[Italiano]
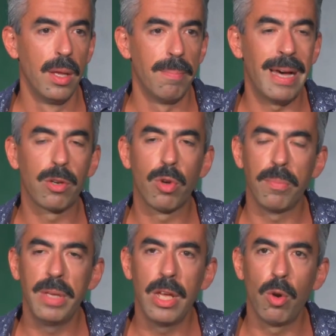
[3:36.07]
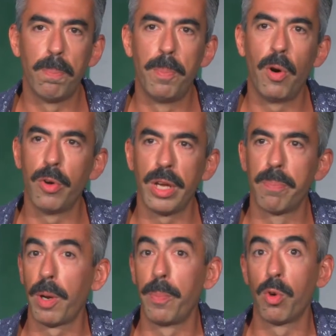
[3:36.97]
Marco Armiero pone
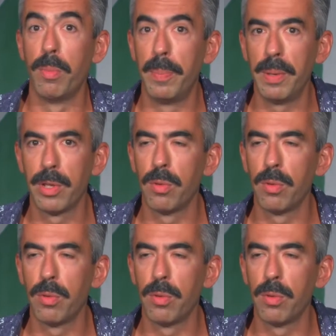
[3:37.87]
proprio come prima